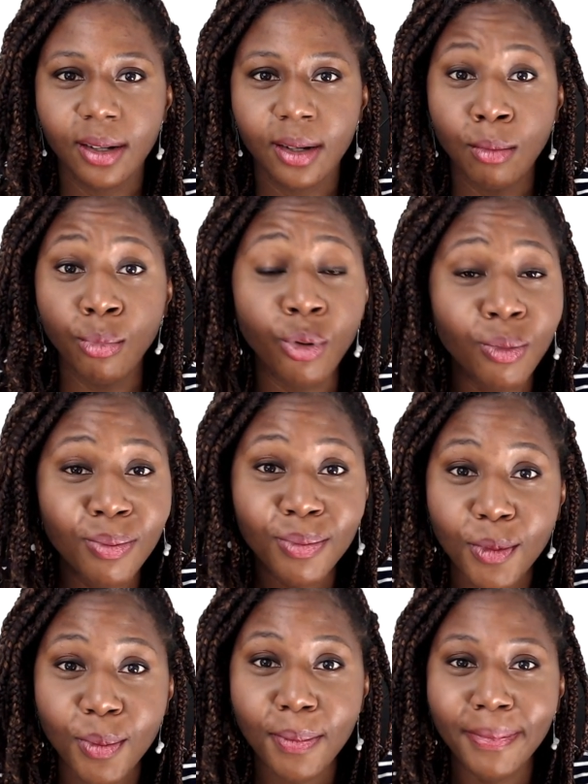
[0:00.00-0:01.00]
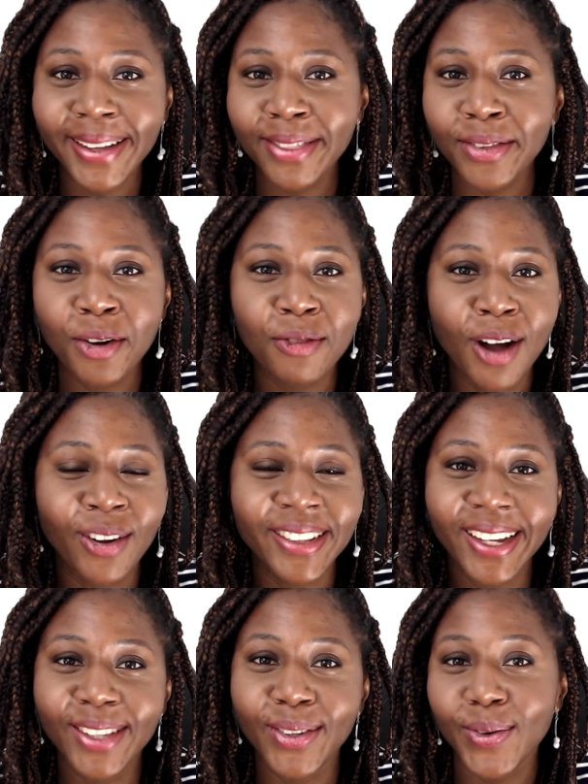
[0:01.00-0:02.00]
Bon, maintenant on va
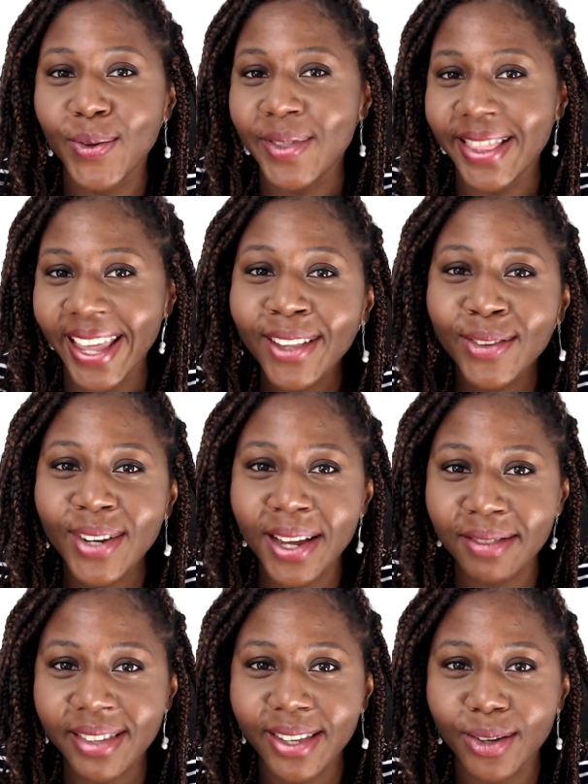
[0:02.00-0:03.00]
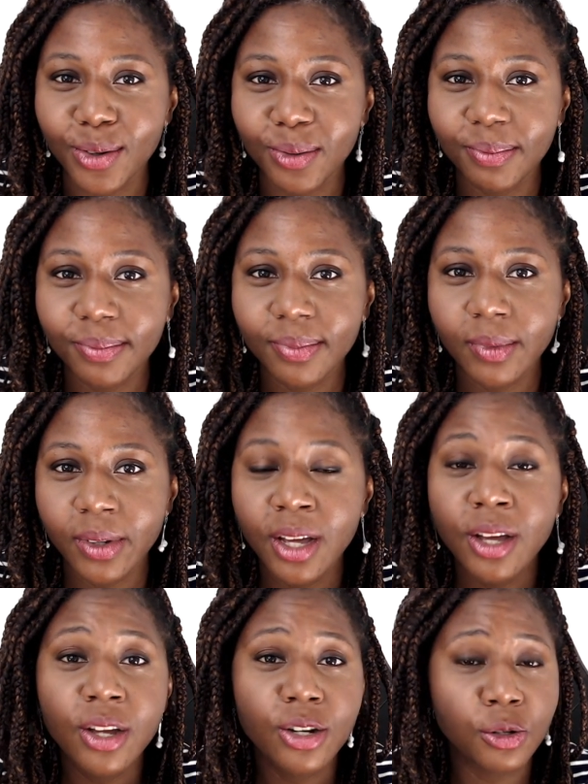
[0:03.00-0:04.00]
rentrer dans le nerf de la vidéo.
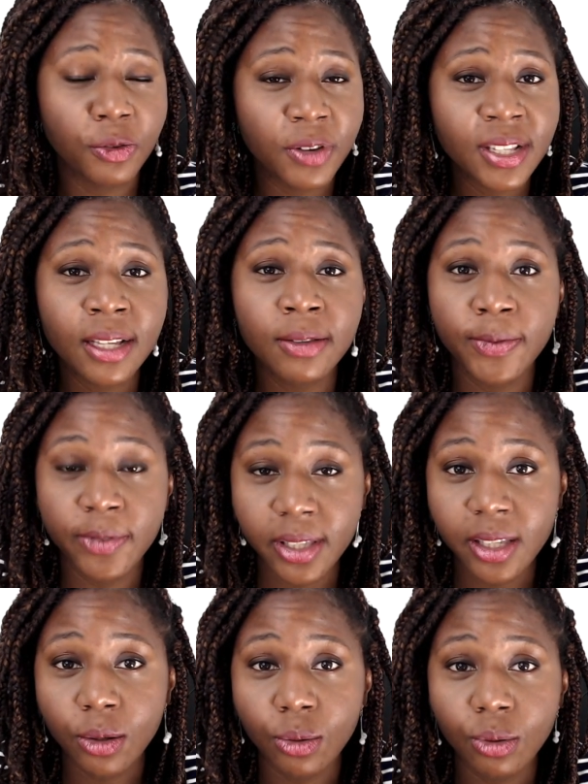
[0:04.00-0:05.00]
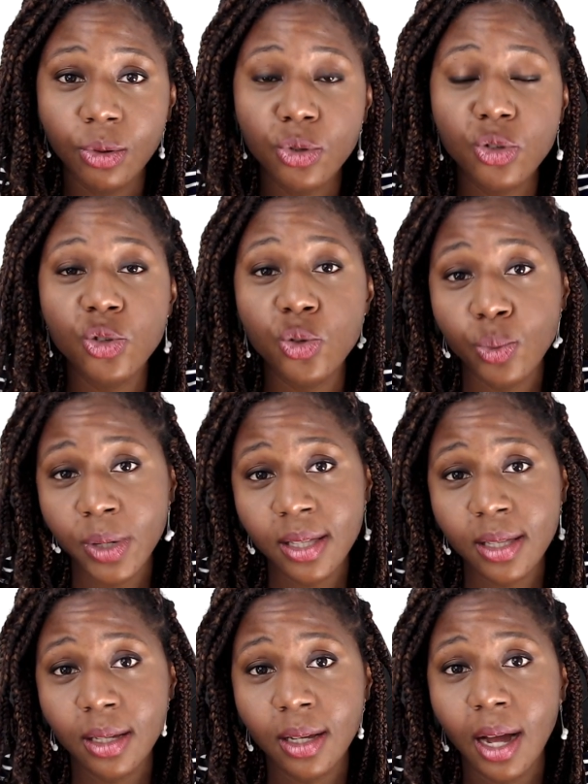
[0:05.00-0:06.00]
Je fais cette vidéo
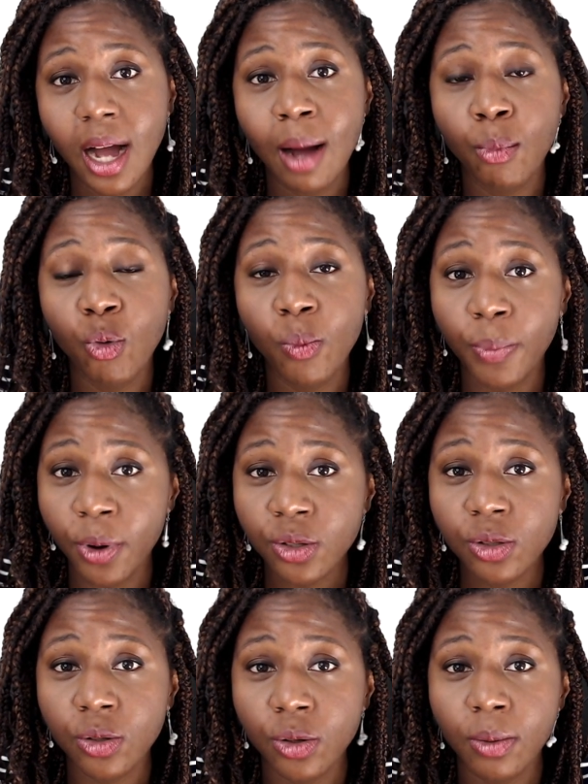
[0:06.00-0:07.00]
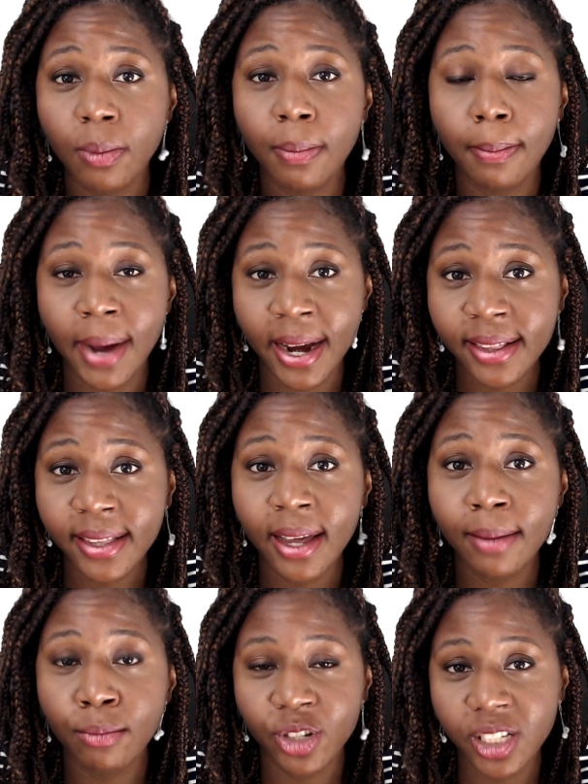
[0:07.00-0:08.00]
suite à mon post Mind Day
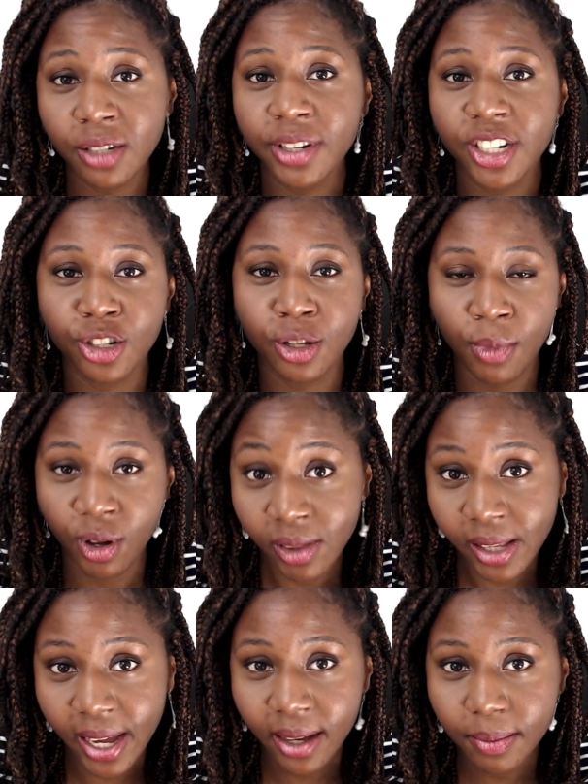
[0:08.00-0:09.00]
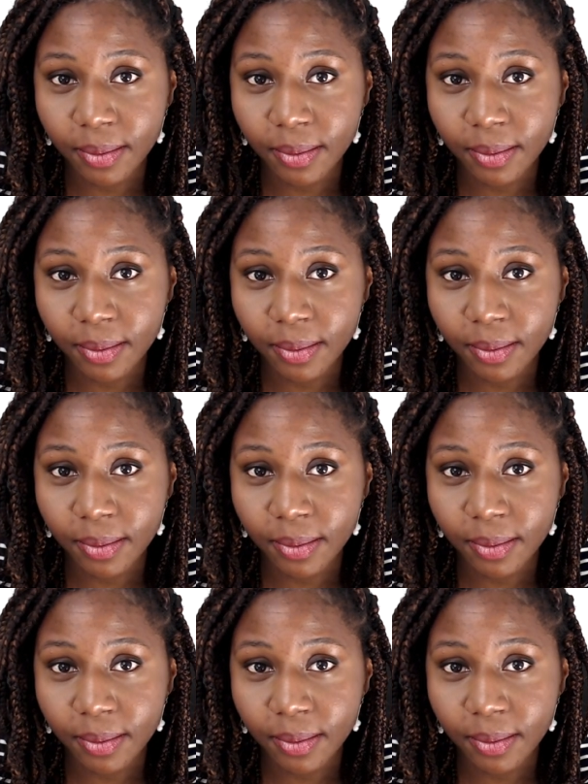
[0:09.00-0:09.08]
Motivation Monday